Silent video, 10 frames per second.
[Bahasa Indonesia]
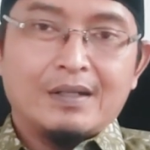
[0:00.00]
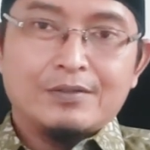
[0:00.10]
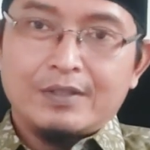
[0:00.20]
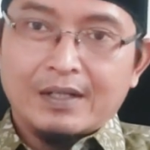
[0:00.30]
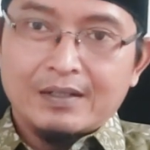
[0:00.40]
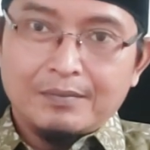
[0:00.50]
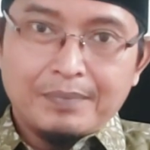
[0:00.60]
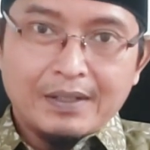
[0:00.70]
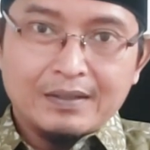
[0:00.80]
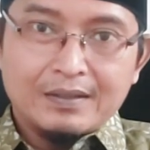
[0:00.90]
Lanjut yang
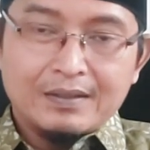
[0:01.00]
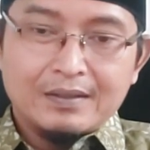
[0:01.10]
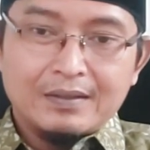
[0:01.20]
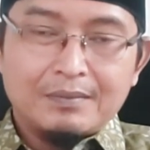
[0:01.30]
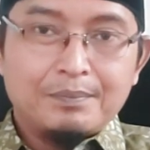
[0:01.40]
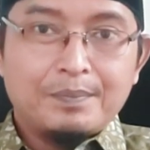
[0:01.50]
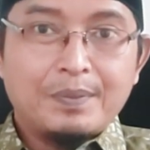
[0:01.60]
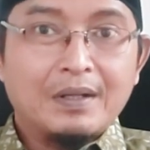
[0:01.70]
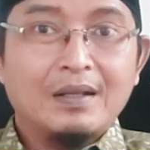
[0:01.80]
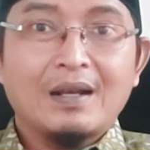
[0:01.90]
keempat,
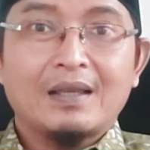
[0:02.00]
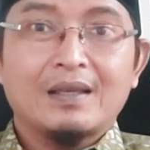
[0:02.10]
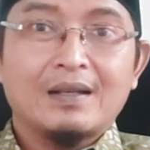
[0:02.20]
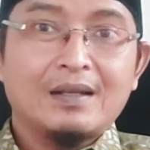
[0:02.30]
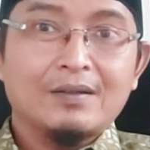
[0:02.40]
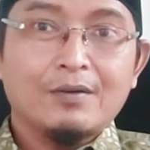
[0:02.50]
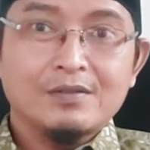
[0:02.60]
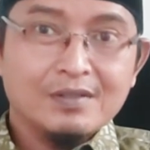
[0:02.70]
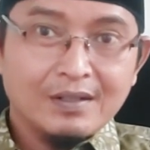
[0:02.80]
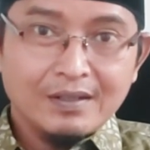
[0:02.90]
beri layanan
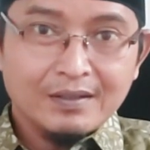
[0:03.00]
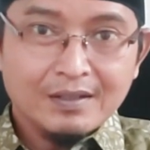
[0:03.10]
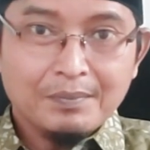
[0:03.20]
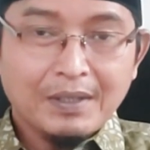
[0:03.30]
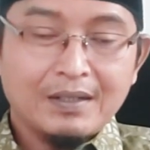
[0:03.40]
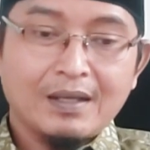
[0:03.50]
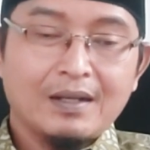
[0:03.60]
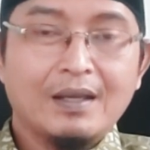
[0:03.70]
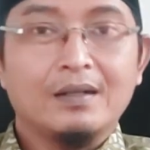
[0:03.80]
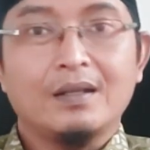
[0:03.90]
konseling kepada
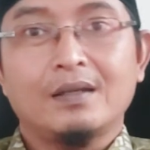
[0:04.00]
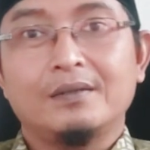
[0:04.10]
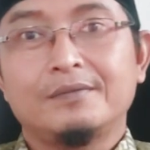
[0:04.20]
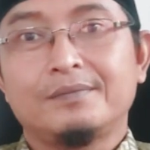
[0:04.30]
anak Anda.